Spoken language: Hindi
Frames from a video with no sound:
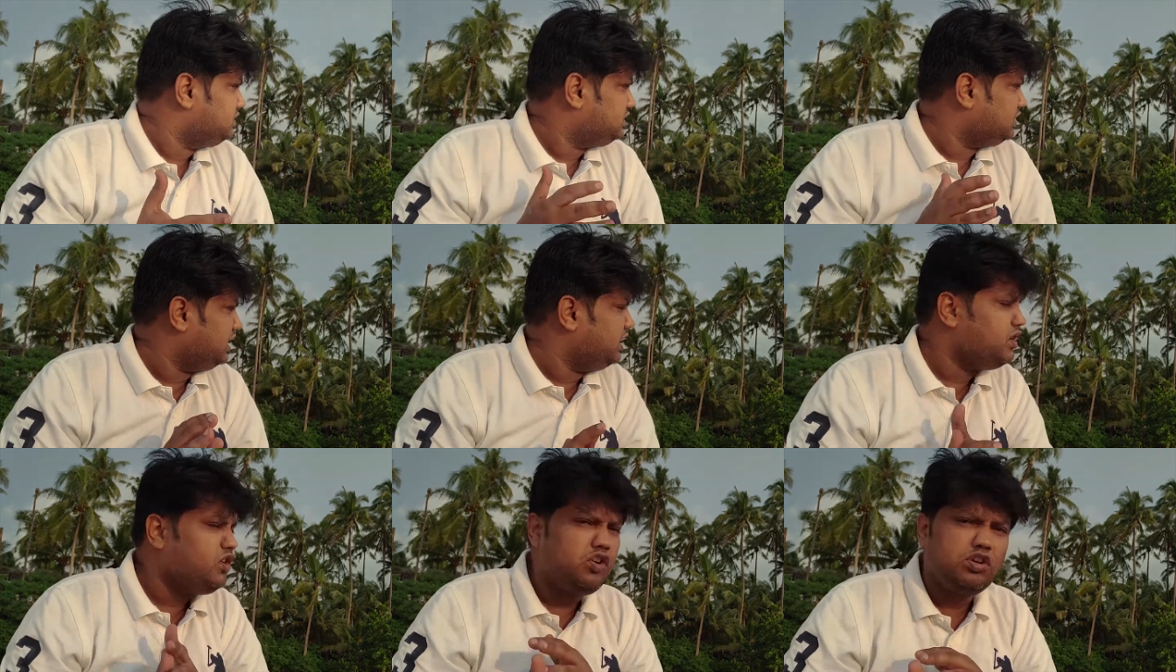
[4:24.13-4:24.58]

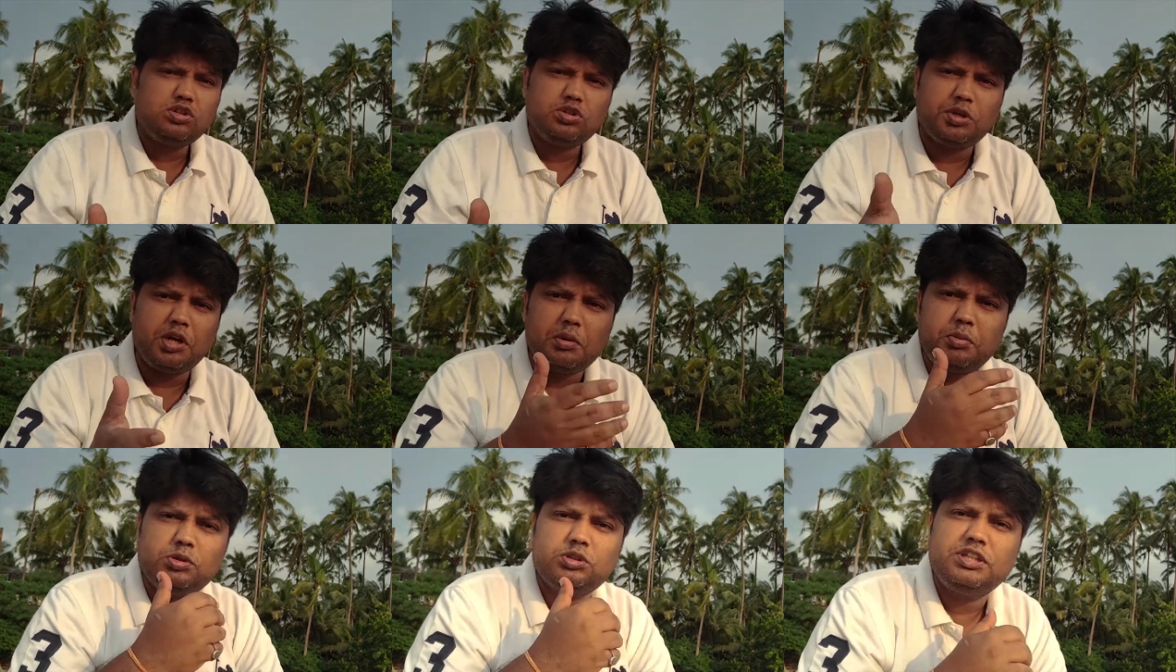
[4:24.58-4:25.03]
चलिए और
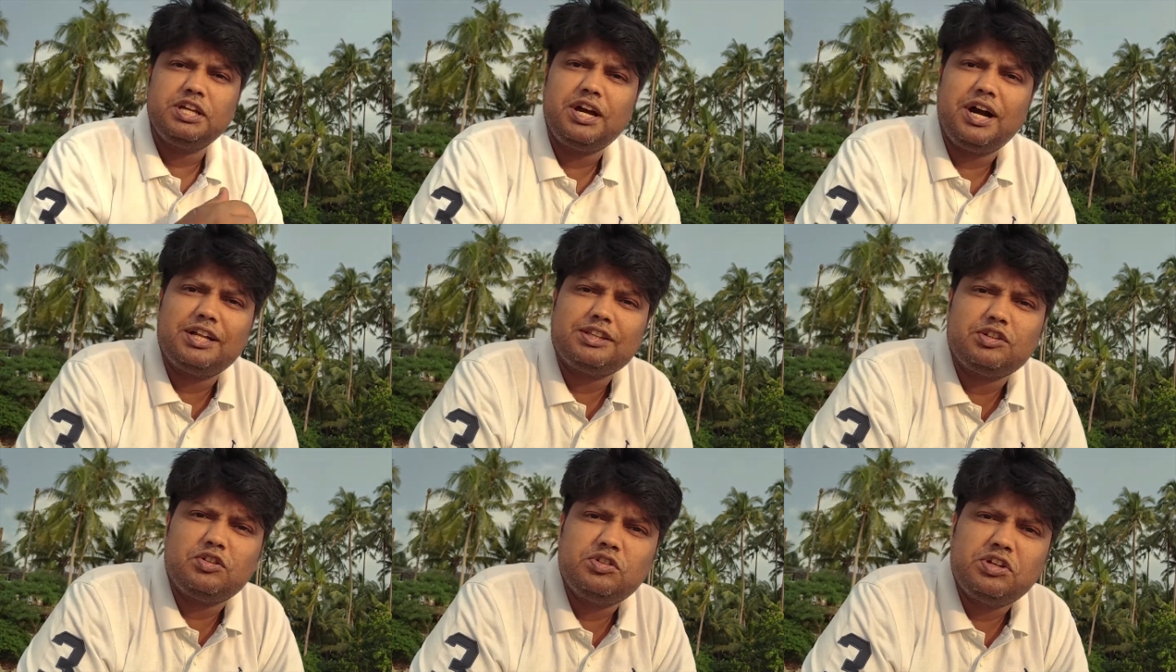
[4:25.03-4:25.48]
थोड़ा बहुत
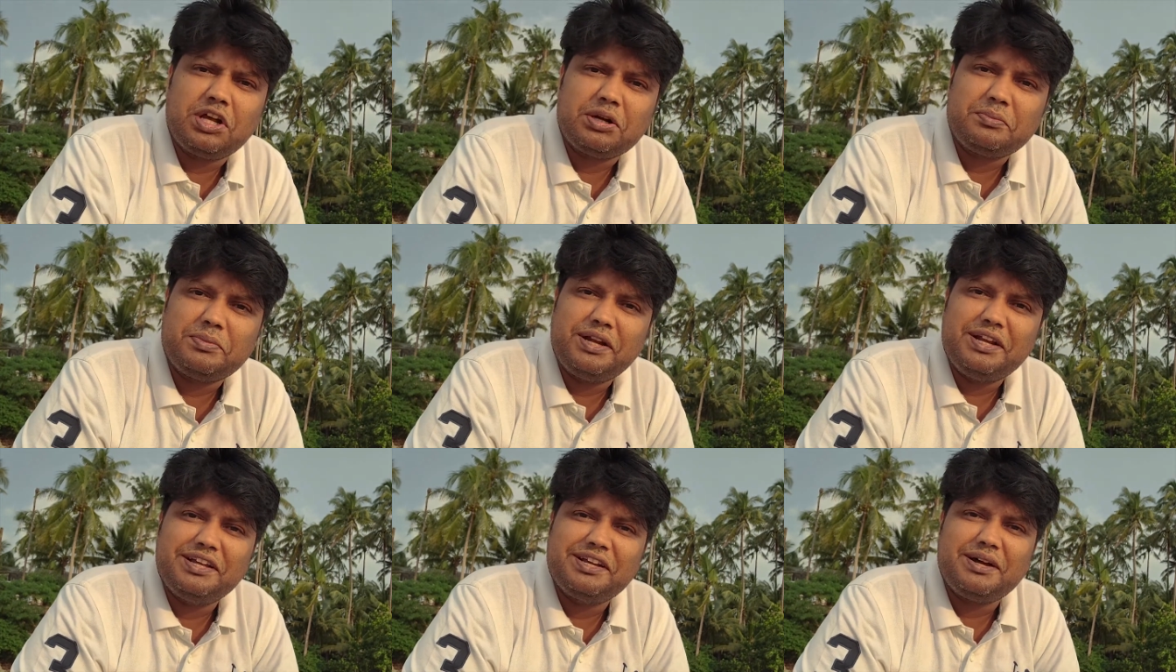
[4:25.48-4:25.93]
दिखाता हूँ
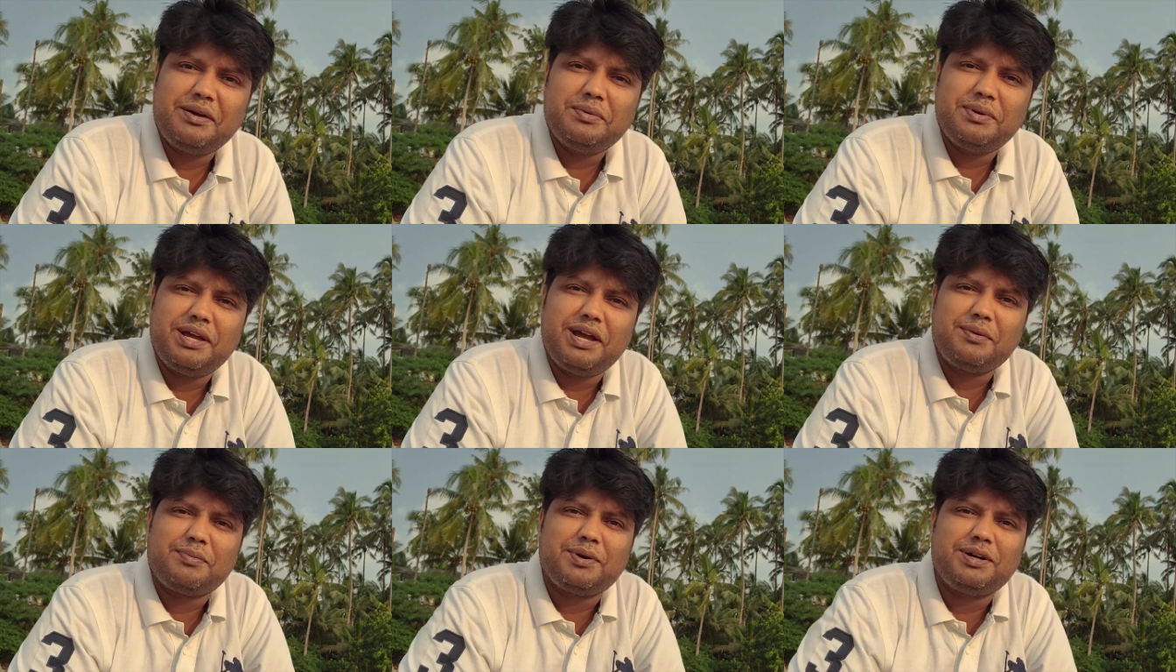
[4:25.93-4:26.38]
नागपाली का
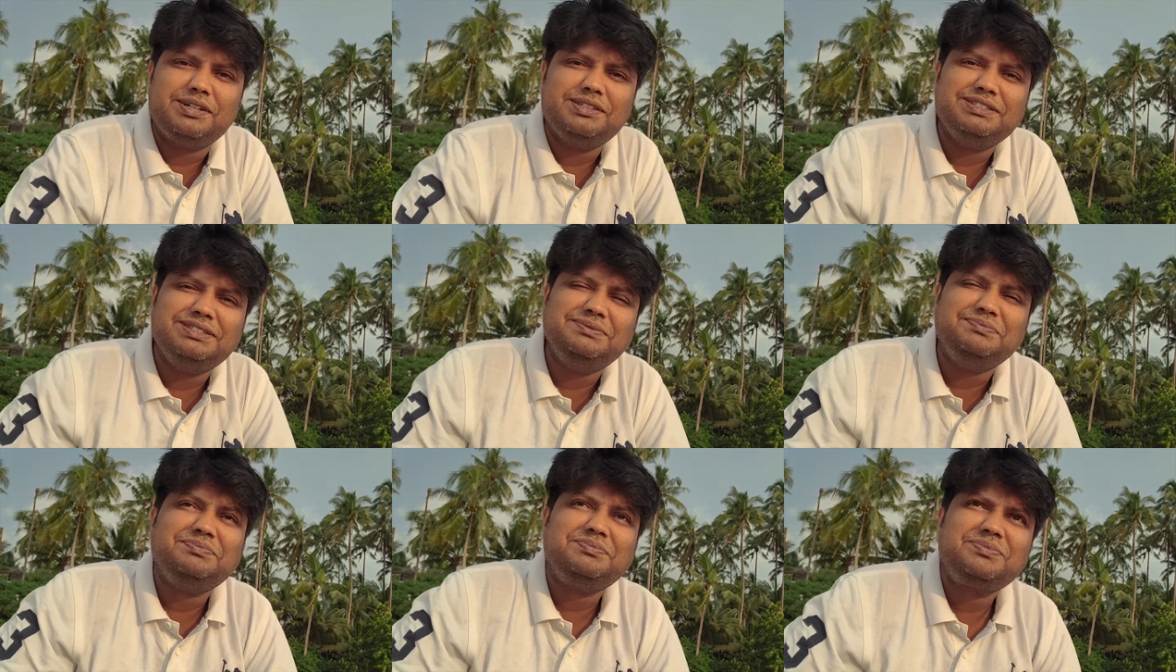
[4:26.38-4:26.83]
वे आपका
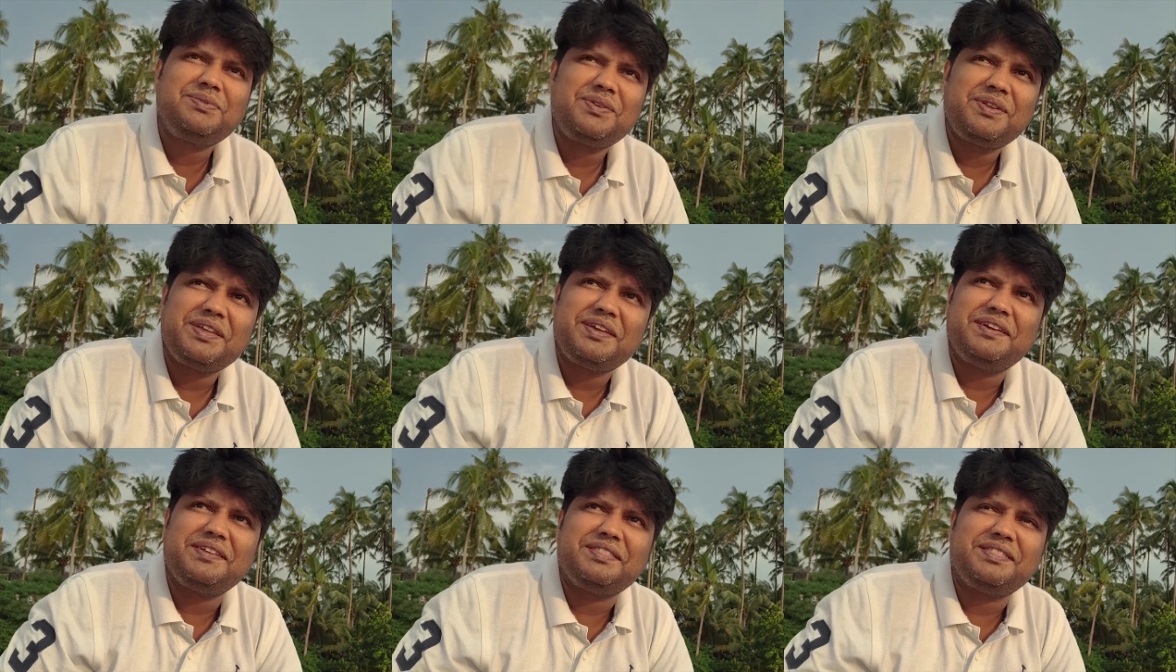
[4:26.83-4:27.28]

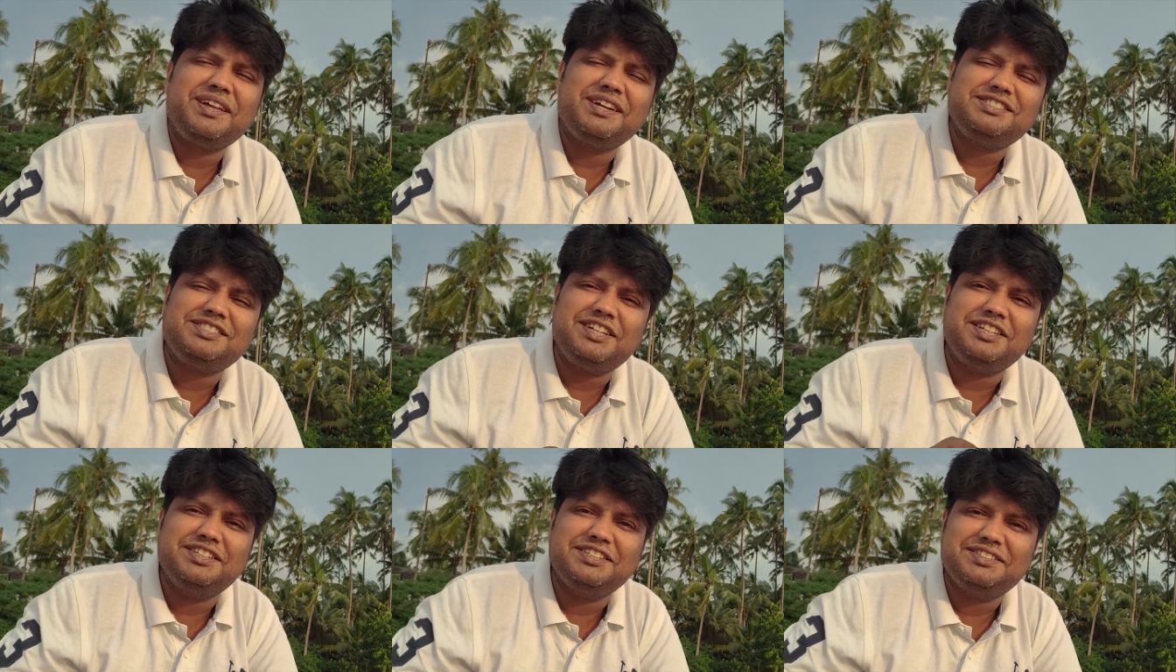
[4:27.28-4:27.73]
कितना
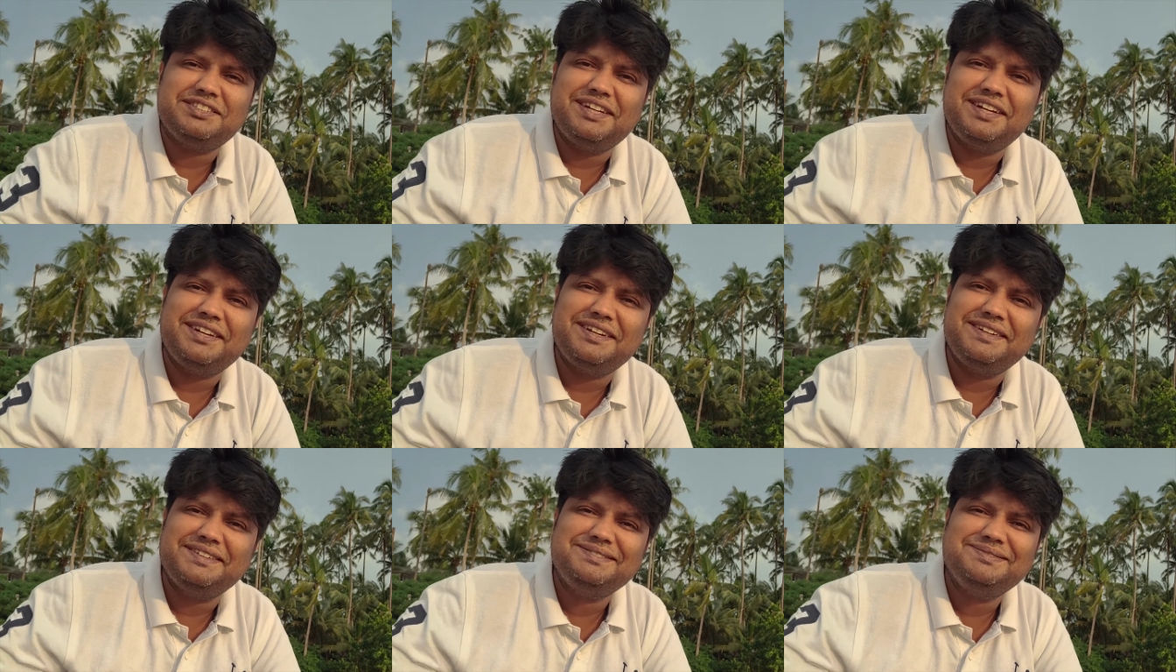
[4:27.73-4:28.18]
अच्छा दिखता
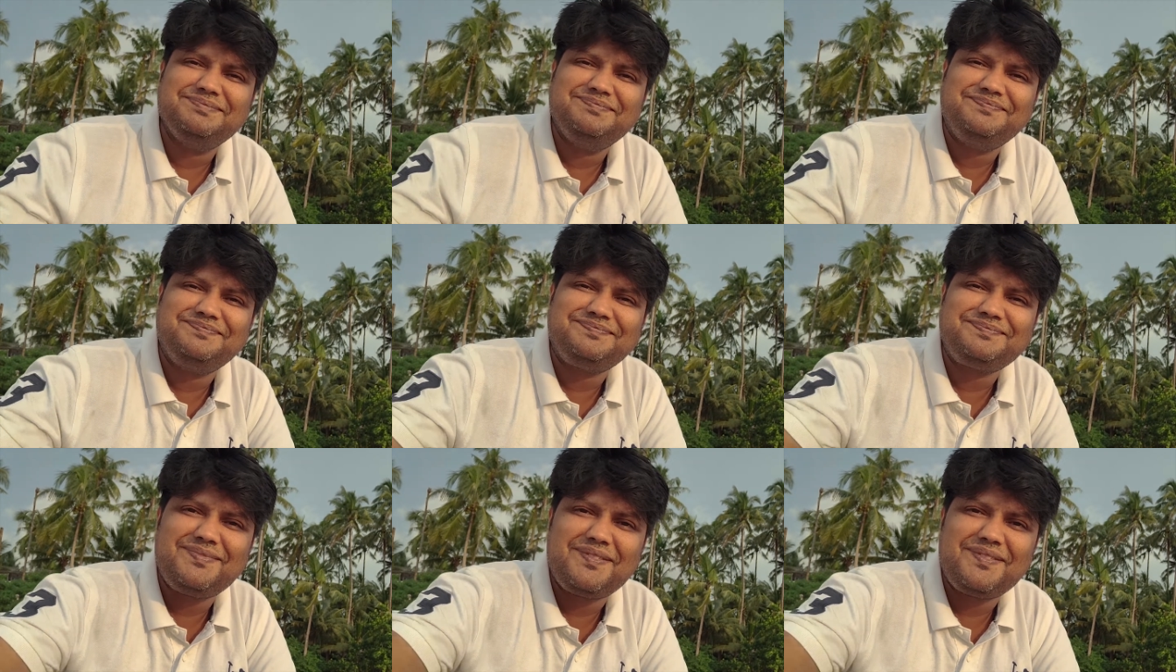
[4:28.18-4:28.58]
है ये